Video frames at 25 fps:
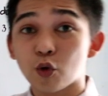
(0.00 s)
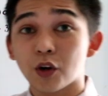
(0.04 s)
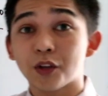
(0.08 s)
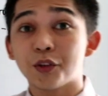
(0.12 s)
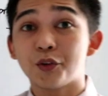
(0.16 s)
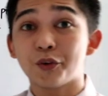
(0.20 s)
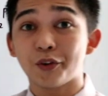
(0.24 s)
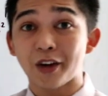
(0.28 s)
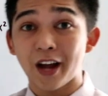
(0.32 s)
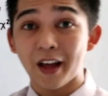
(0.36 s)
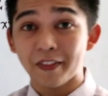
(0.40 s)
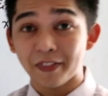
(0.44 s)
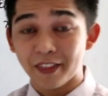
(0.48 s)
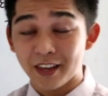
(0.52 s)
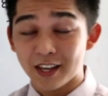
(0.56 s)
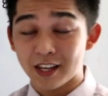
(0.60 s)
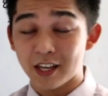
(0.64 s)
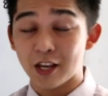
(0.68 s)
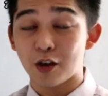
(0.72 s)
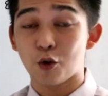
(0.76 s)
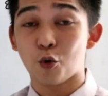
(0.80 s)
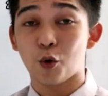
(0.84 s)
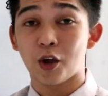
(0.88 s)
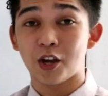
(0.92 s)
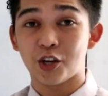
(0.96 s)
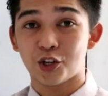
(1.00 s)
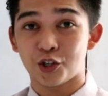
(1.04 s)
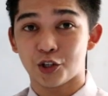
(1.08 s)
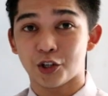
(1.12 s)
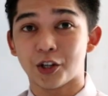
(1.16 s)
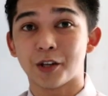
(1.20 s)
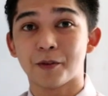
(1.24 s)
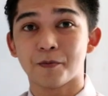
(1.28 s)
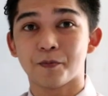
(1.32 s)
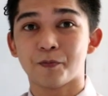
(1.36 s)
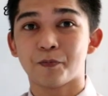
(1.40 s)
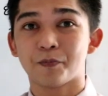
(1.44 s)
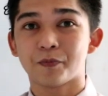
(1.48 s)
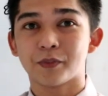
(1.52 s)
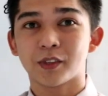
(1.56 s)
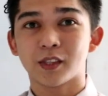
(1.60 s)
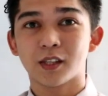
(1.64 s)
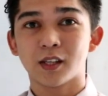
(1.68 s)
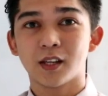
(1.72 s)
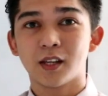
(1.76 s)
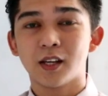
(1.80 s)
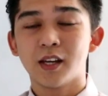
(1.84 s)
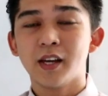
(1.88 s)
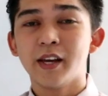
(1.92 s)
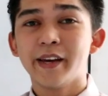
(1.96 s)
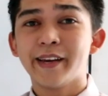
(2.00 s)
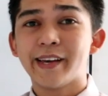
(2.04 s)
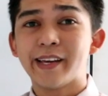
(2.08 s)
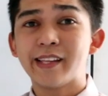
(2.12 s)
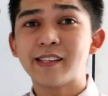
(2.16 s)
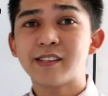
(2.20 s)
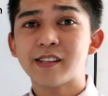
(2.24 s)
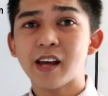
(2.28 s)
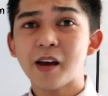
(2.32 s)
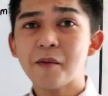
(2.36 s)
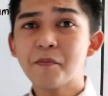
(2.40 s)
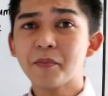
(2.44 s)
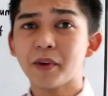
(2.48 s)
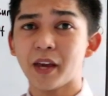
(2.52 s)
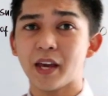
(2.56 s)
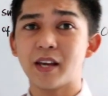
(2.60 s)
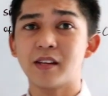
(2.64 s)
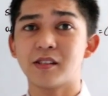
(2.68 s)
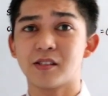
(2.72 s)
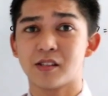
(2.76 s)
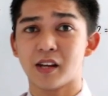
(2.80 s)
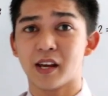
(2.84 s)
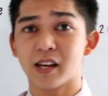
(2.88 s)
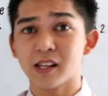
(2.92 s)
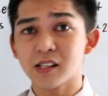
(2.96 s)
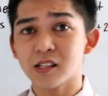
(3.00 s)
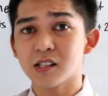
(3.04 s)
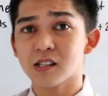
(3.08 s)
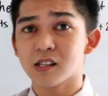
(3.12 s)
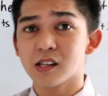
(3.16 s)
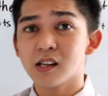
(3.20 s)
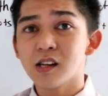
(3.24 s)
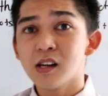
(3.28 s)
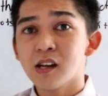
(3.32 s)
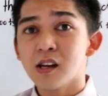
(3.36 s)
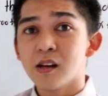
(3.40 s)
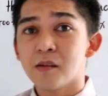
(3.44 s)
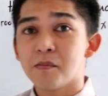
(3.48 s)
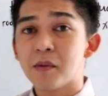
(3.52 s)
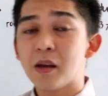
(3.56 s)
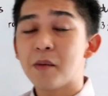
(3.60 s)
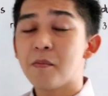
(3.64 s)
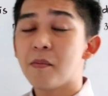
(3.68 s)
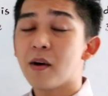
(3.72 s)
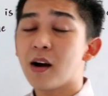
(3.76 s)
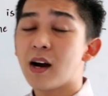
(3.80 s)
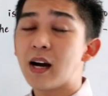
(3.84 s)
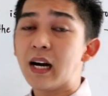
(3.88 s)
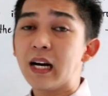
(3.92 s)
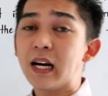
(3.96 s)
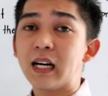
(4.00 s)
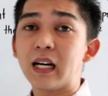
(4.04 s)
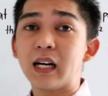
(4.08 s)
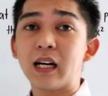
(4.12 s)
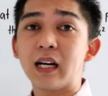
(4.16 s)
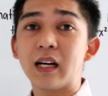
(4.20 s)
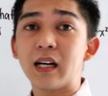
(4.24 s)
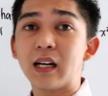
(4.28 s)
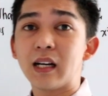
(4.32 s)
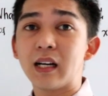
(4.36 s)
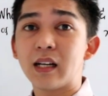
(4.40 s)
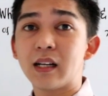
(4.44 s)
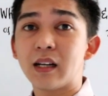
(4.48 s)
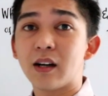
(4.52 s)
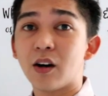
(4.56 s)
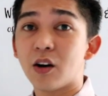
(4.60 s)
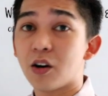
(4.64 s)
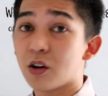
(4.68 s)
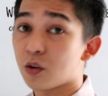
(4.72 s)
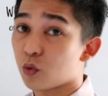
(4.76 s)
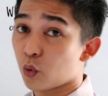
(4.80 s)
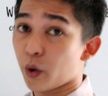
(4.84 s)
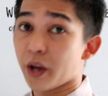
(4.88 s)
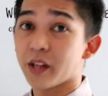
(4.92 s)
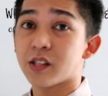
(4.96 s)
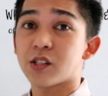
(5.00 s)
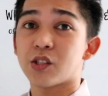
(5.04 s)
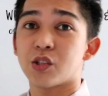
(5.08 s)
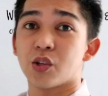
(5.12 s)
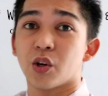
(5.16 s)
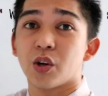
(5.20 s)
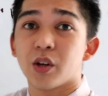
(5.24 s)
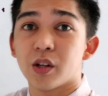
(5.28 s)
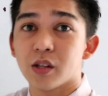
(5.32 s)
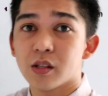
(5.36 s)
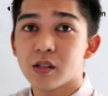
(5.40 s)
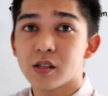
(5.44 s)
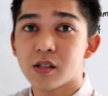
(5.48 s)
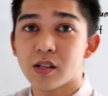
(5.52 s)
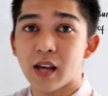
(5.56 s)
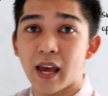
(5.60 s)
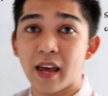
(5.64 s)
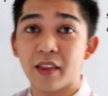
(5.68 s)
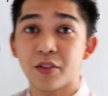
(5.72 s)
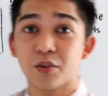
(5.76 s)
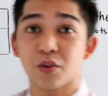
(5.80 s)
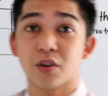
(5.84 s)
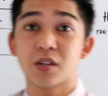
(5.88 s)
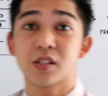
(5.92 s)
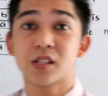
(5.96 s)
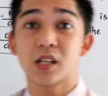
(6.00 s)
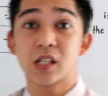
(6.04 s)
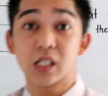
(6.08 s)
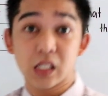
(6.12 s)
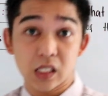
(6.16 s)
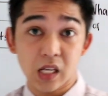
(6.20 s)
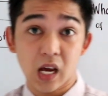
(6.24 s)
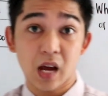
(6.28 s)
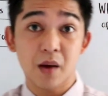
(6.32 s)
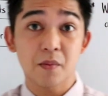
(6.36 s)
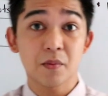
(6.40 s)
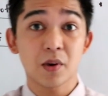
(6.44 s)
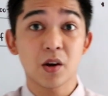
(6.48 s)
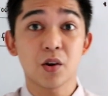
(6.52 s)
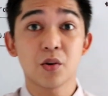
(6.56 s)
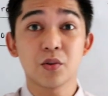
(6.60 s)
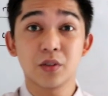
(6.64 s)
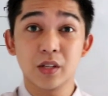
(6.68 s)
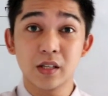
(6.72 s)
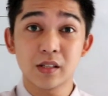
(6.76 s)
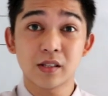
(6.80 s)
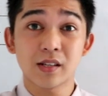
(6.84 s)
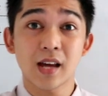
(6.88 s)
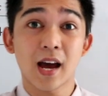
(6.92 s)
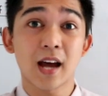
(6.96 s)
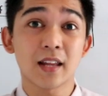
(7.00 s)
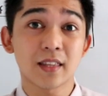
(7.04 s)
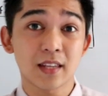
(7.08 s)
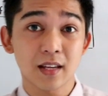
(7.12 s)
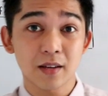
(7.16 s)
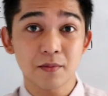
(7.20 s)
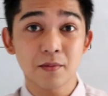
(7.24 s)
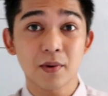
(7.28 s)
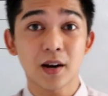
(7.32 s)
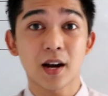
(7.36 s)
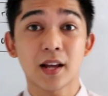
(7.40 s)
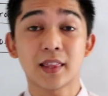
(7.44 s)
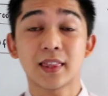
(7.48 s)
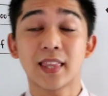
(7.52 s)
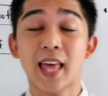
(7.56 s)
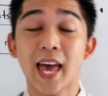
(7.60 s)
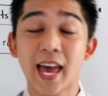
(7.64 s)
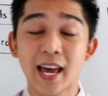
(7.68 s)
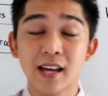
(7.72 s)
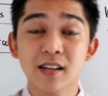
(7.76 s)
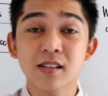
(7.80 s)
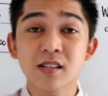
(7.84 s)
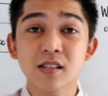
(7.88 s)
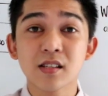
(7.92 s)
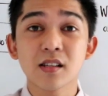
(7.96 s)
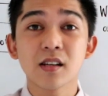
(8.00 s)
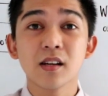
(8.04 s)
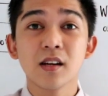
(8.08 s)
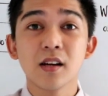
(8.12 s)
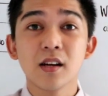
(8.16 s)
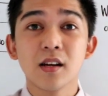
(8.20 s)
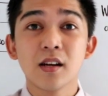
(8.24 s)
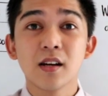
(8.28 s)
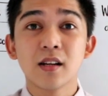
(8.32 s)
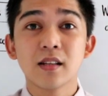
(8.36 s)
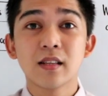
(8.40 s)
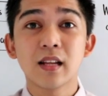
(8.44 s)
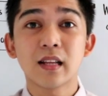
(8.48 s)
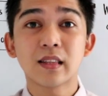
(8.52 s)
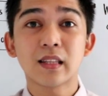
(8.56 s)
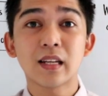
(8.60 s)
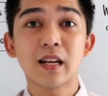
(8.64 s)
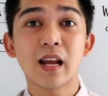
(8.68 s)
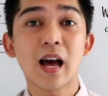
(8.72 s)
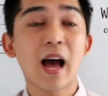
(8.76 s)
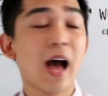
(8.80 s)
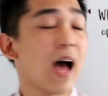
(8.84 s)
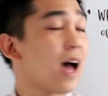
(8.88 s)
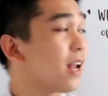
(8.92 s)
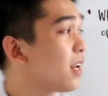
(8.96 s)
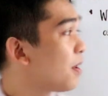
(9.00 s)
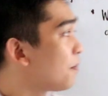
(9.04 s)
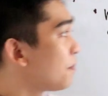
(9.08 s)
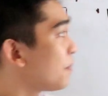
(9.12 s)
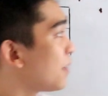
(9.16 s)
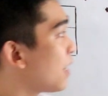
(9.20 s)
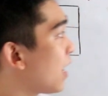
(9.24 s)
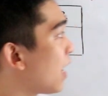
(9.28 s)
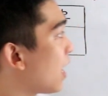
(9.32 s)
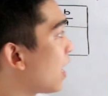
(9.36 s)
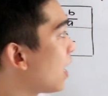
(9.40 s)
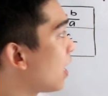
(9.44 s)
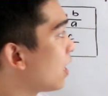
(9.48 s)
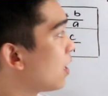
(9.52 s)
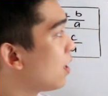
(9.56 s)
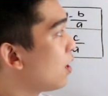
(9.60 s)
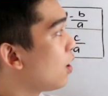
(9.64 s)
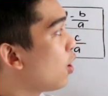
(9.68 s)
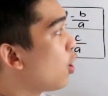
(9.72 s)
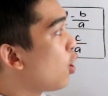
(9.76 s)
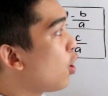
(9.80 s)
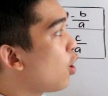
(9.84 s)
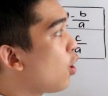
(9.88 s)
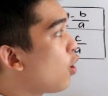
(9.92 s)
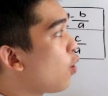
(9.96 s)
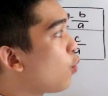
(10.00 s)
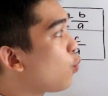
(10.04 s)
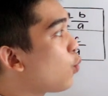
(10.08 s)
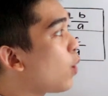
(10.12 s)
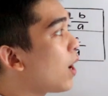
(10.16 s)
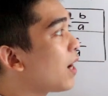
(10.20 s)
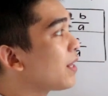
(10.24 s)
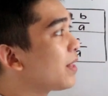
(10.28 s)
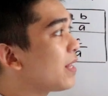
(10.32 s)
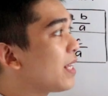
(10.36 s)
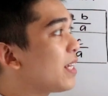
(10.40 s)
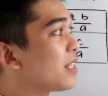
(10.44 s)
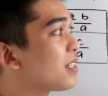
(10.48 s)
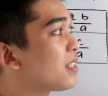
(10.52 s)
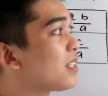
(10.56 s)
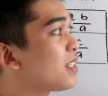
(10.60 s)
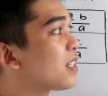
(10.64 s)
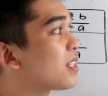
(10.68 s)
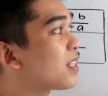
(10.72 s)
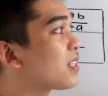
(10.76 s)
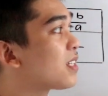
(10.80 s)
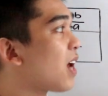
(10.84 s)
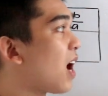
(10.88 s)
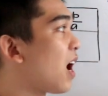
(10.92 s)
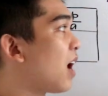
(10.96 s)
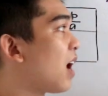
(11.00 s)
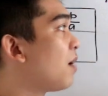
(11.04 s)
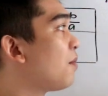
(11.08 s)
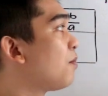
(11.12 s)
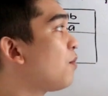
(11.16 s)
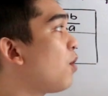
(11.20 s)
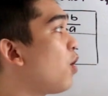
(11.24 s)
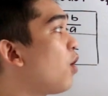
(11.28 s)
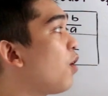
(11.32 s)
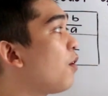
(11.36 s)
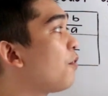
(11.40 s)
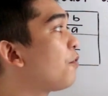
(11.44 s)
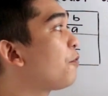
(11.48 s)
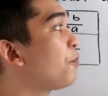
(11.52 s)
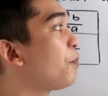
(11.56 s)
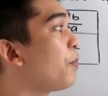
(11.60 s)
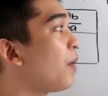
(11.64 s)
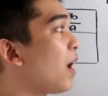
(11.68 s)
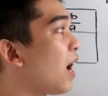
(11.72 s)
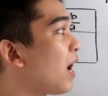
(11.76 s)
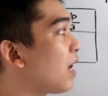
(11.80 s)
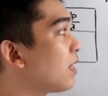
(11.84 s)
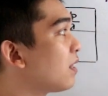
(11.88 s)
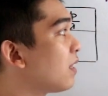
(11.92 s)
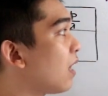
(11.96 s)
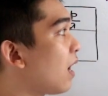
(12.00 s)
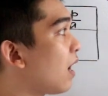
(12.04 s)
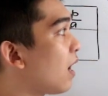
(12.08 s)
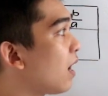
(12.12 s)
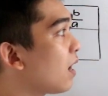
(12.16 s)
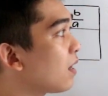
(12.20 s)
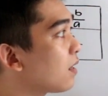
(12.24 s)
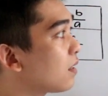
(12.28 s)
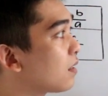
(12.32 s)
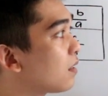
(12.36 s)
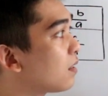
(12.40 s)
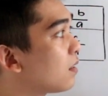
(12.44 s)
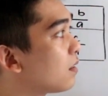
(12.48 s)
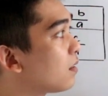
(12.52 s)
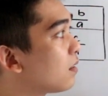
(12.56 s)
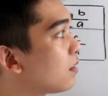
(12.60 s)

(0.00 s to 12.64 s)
quadratic equation. In some cases, may mga o oh, questions sa entrance exam gayon din sa ating mga test na tinahanap niya, what is the sum of product